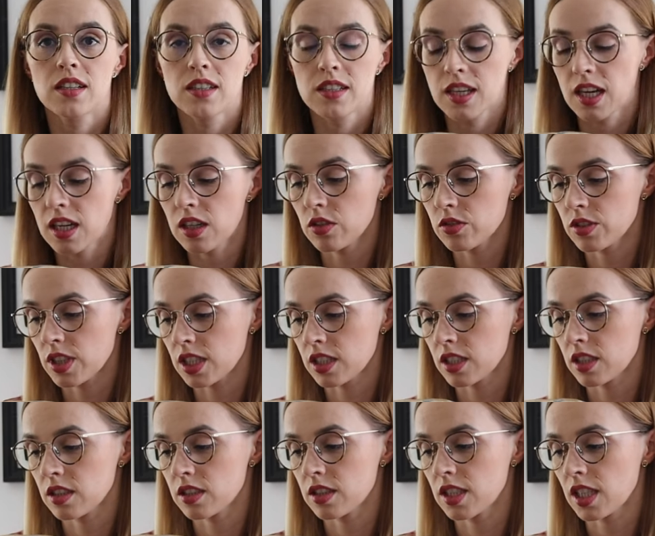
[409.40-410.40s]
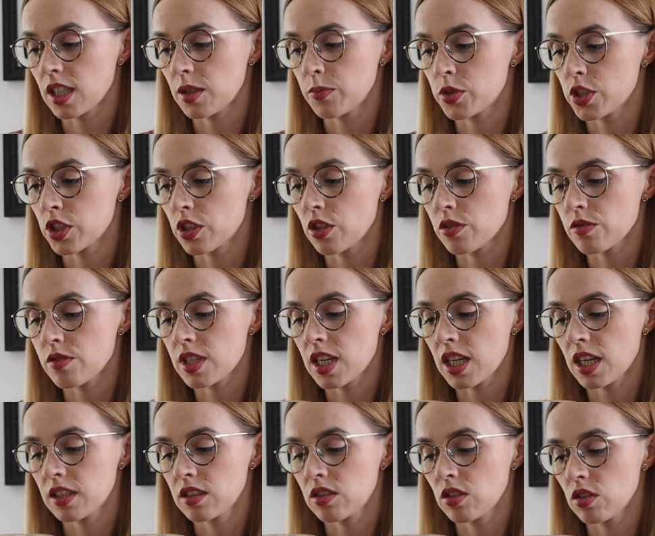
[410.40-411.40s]
jako taki, taka
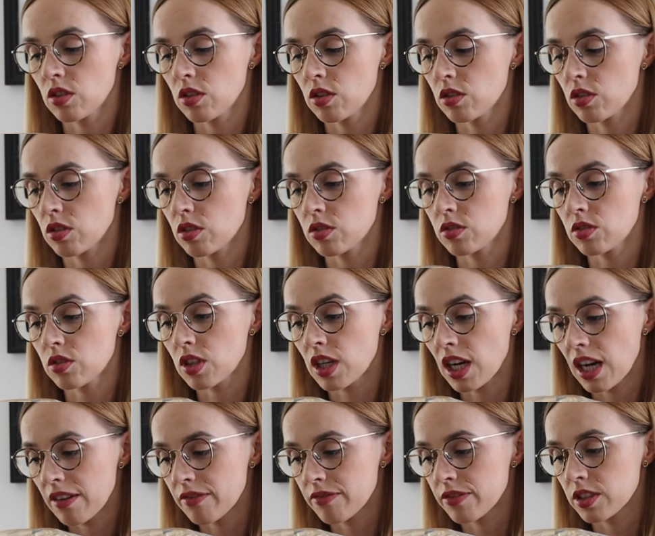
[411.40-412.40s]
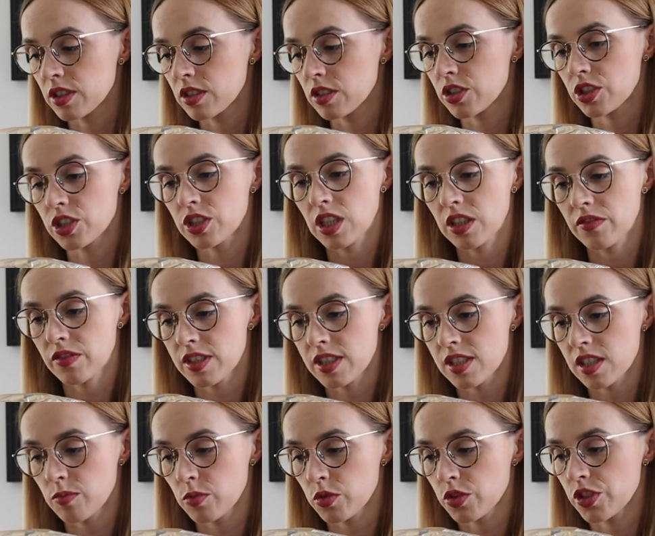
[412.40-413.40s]
przekąska do, do kawy, czy nawet
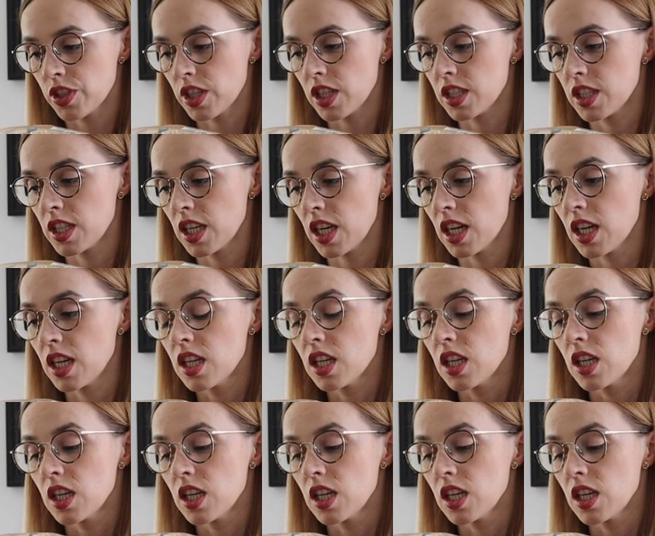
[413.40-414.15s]
samodzielnie